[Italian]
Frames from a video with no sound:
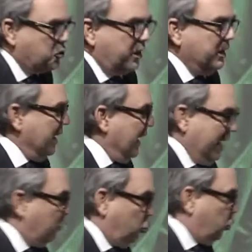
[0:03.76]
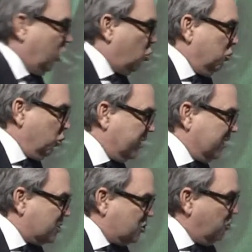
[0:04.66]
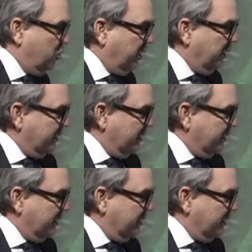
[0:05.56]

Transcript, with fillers: cioè è tutta comunicazione.